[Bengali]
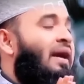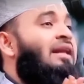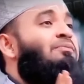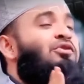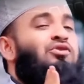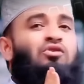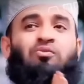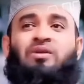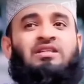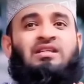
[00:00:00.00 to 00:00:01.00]
বাইরে প্রচন্ড
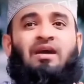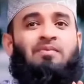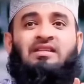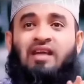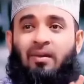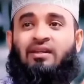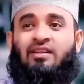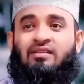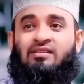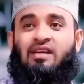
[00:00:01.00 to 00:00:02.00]
বৃষ্টি আপনি
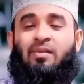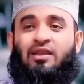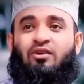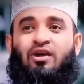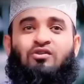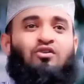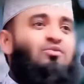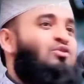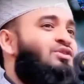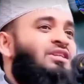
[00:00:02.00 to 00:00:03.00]
জামাতের জামাত ধরার জন্য
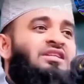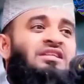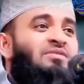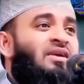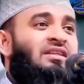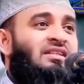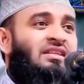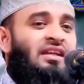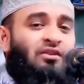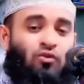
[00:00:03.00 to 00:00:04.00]
মসজিদে যেতে
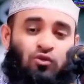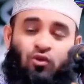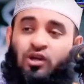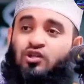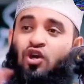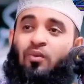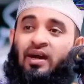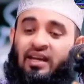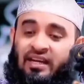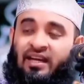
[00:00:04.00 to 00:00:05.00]
পারতেছেন না তখন ঘরের
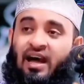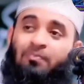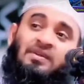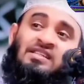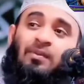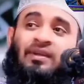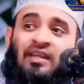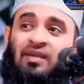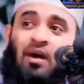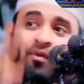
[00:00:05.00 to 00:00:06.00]
সবাইরে নিয়ে আপনি
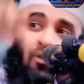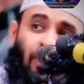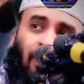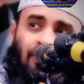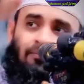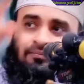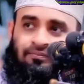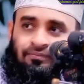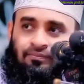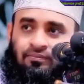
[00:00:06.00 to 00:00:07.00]
জামাতের ইমাম হবেন
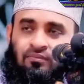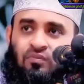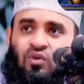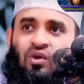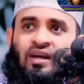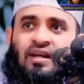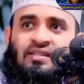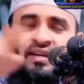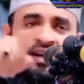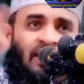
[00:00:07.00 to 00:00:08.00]
দরকার
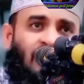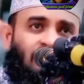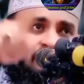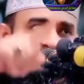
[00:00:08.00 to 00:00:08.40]
আছে না নাই